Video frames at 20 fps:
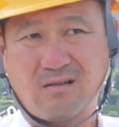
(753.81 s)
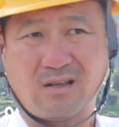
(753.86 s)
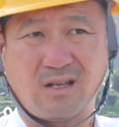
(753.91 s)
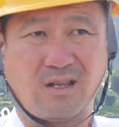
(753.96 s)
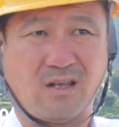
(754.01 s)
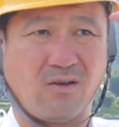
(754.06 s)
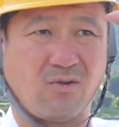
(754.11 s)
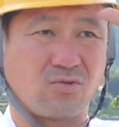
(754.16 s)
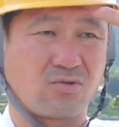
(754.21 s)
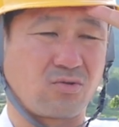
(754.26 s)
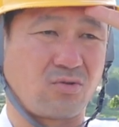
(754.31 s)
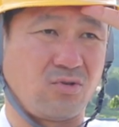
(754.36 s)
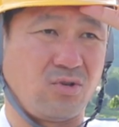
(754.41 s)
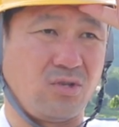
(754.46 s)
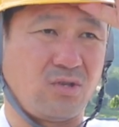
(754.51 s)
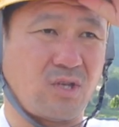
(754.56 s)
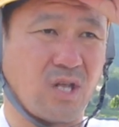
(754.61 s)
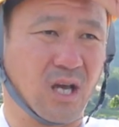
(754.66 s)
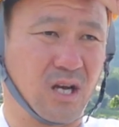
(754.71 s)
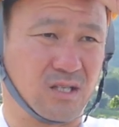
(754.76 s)
だって本当
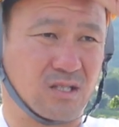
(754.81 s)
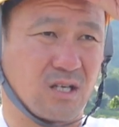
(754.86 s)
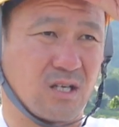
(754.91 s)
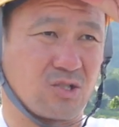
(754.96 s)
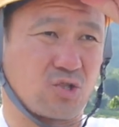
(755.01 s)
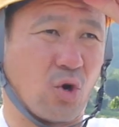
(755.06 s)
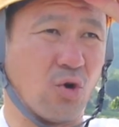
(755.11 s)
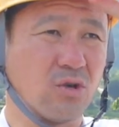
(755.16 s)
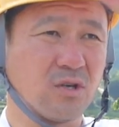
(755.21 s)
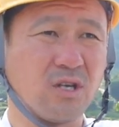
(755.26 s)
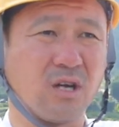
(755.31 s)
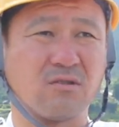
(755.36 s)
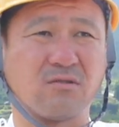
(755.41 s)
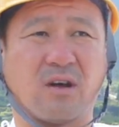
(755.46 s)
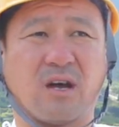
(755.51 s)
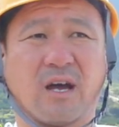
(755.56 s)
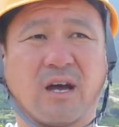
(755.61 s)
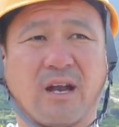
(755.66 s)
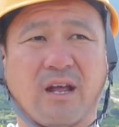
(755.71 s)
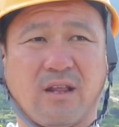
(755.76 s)
に手足がちょ切れる
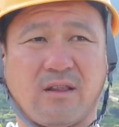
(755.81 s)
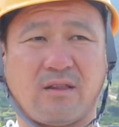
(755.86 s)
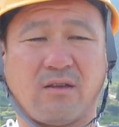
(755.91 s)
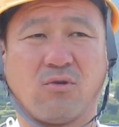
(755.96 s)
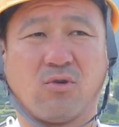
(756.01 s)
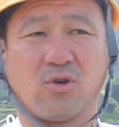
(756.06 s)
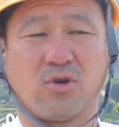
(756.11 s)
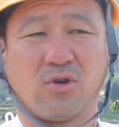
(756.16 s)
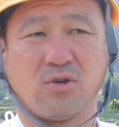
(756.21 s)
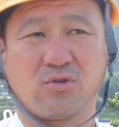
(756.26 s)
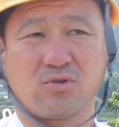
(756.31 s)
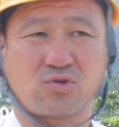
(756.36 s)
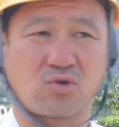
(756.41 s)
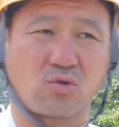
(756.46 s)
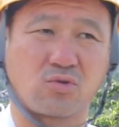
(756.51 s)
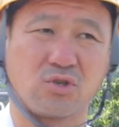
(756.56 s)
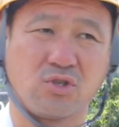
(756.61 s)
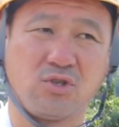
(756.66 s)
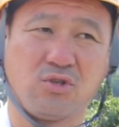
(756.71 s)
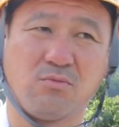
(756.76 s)
ぐらいやれって俺
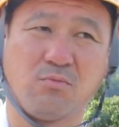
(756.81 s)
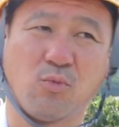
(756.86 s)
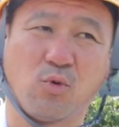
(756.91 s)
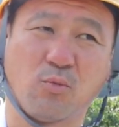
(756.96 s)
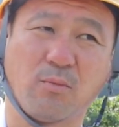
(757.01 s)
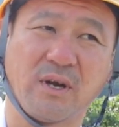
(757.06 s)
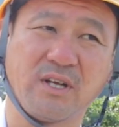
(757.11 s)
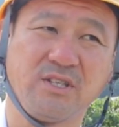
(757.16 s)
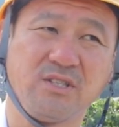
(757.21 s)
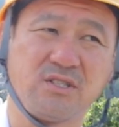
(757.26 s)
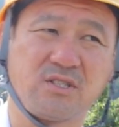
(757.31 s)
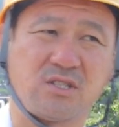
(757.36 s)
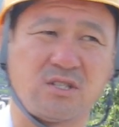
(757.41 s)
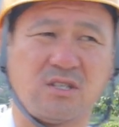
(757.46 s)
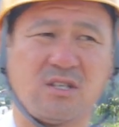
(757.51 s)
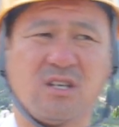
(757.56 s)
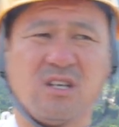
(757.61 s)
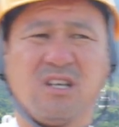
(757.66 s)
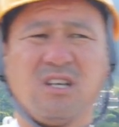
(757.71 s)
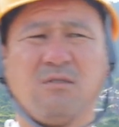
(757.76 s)
職人にもう毎
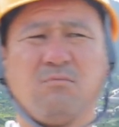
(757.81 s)
日